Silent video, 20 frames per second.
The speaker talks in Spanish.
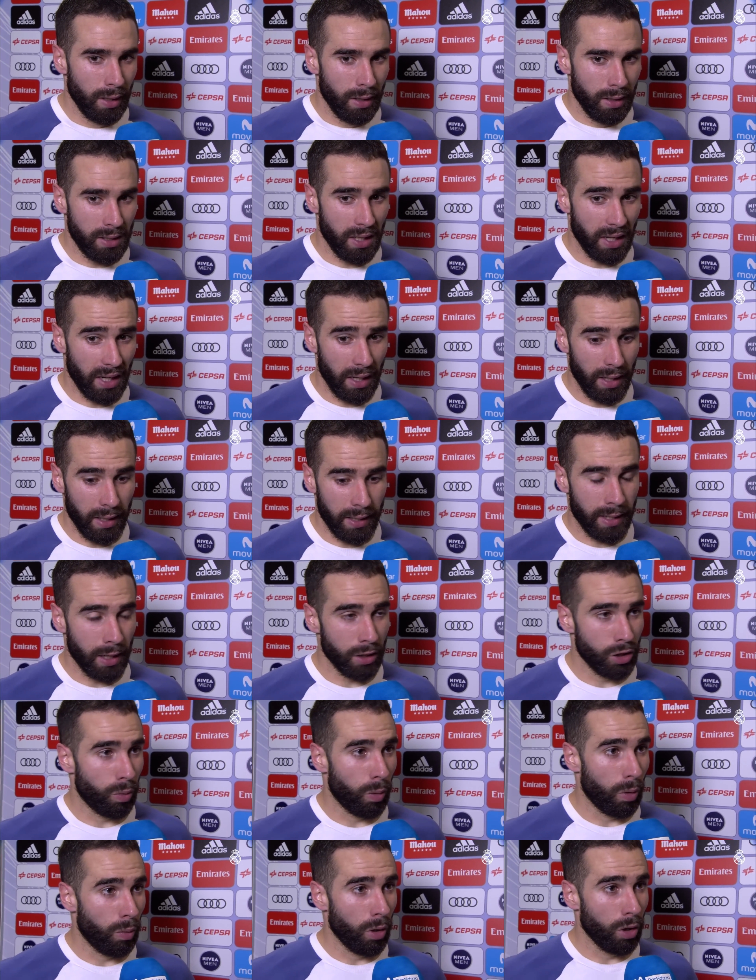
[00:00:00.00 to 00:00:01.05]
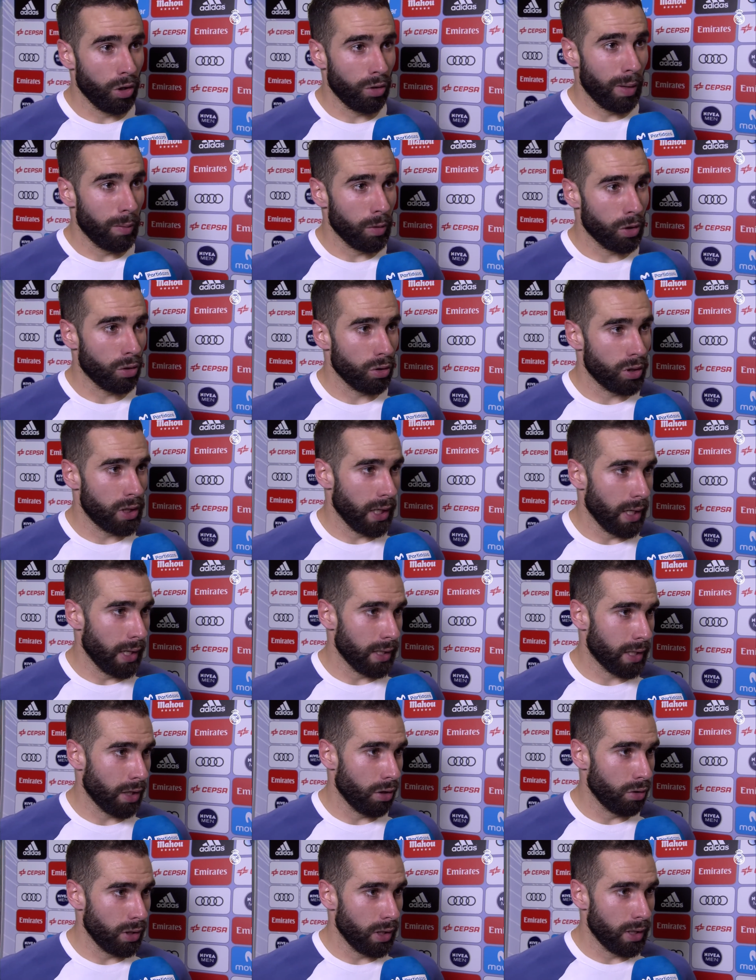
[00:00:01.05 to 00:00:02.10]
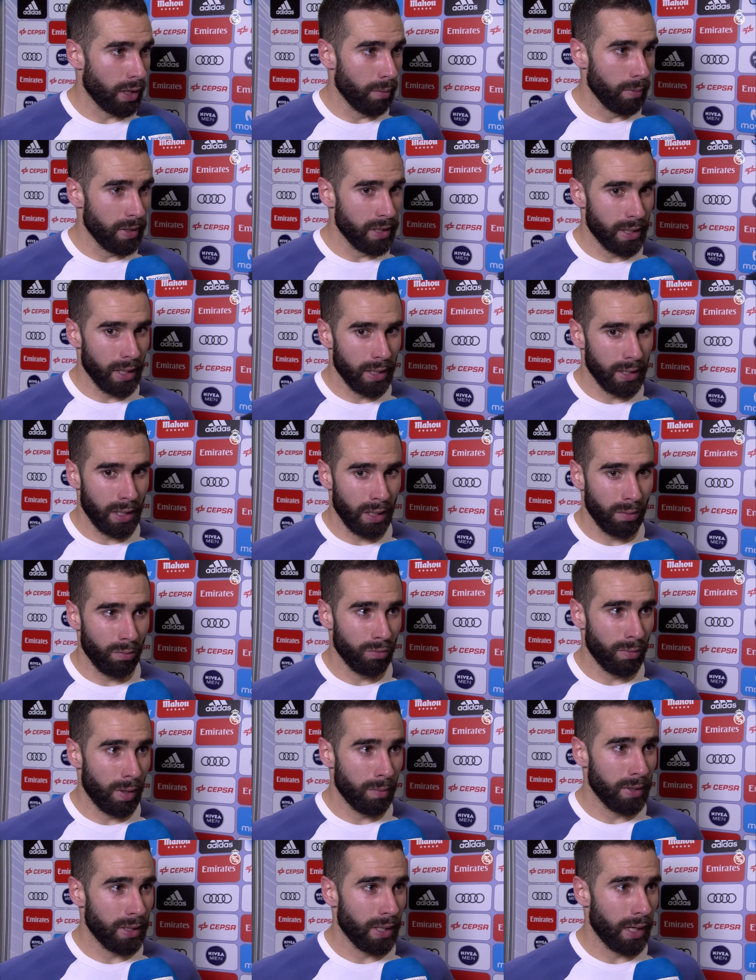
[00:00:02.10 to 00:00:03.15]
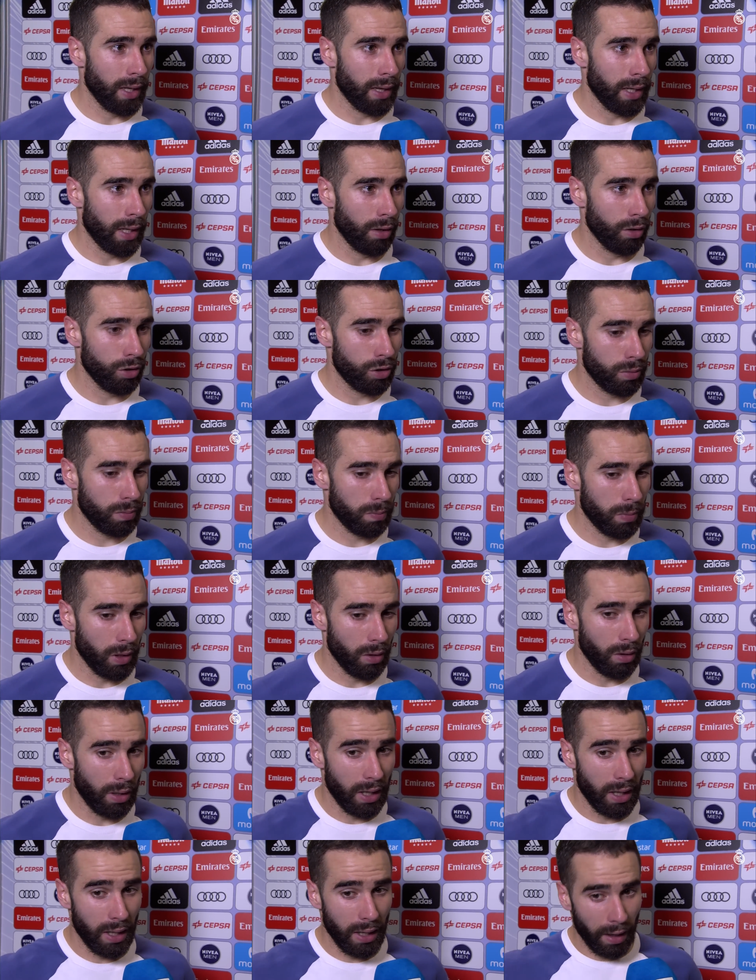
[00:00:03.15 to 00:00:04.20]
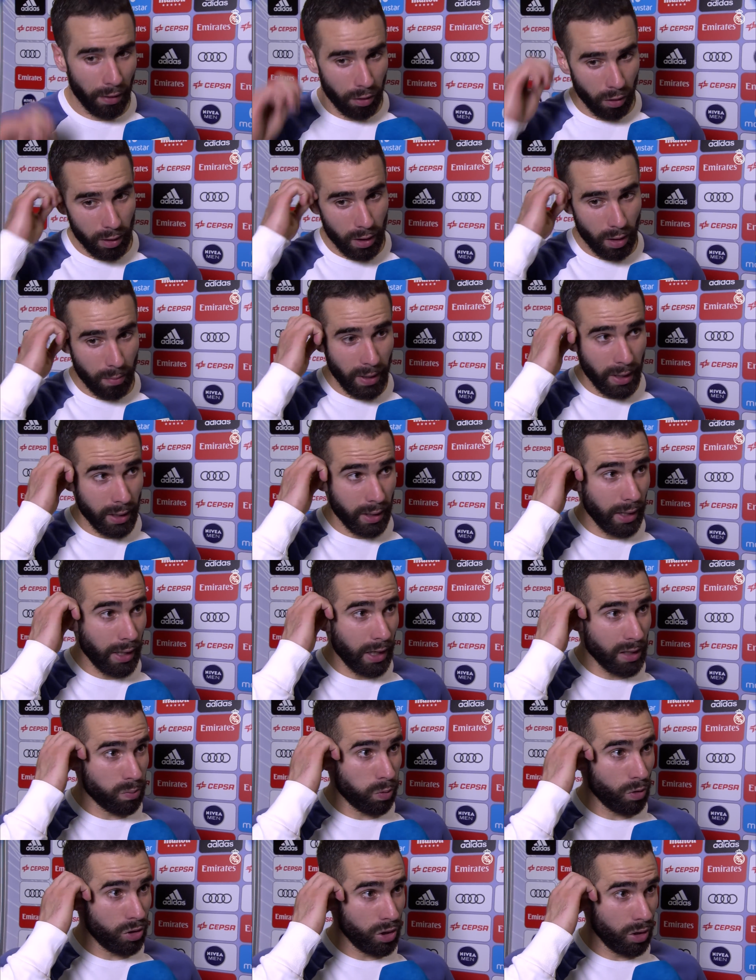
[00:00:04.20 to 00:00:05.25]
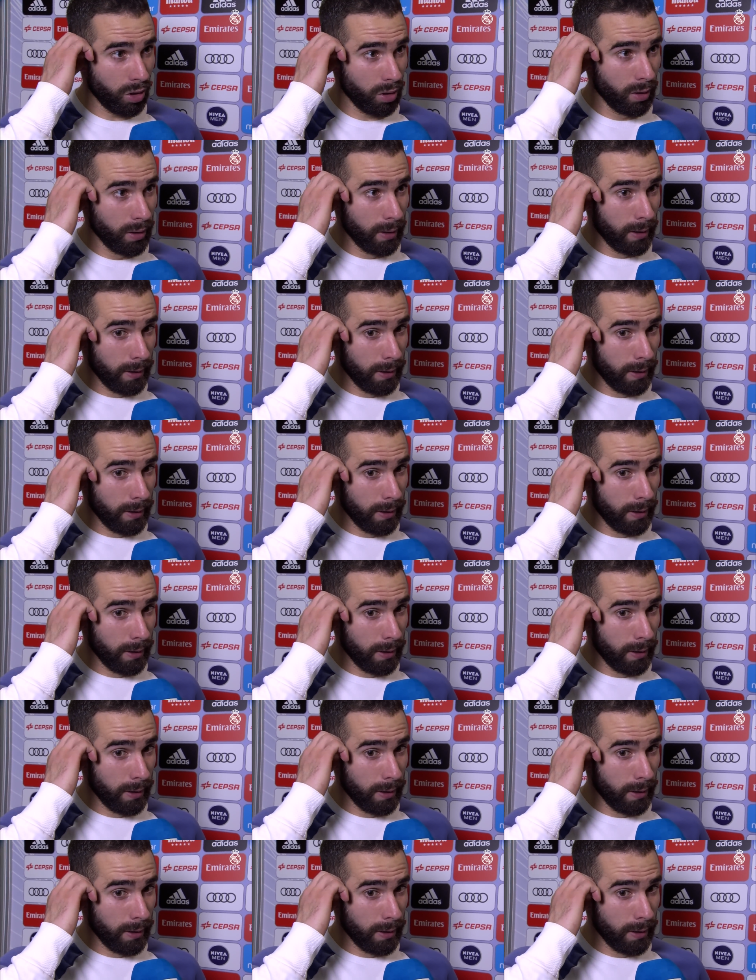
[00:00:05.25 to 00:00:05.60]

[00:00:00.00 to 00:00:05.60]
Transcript: Sí que en el descanso, pues bueno, tomamos consignas que nos dice el míster, salimos más mentalizados, pero la, la acción determinante de la expulsión